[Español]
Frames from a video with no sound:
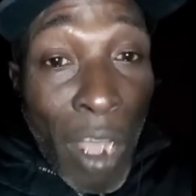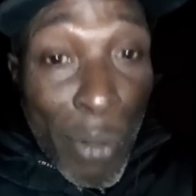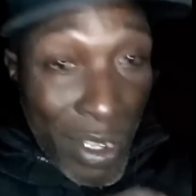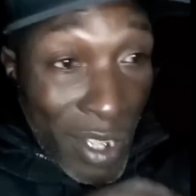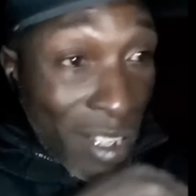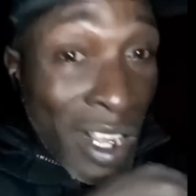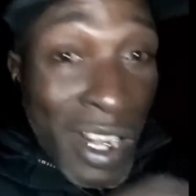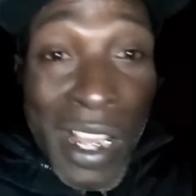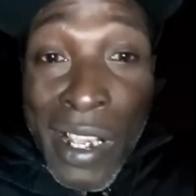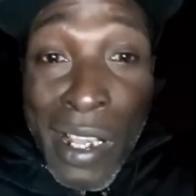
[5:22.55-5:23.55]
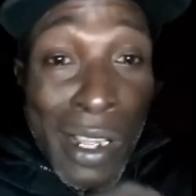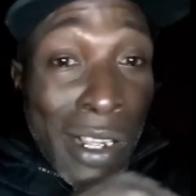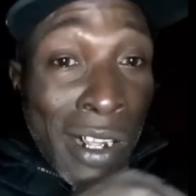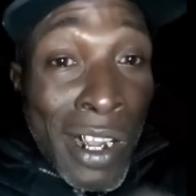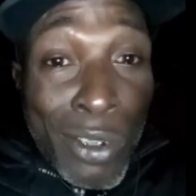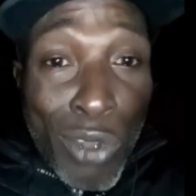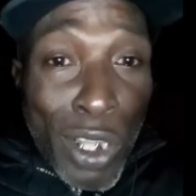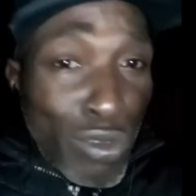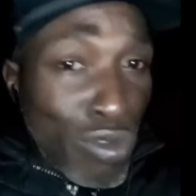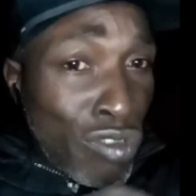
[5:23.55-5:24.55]
a aprender de leyes, de
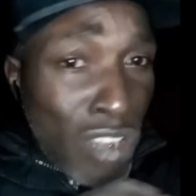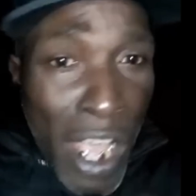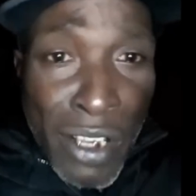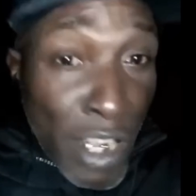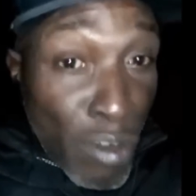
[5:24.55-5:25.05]
derechos, a estudiar,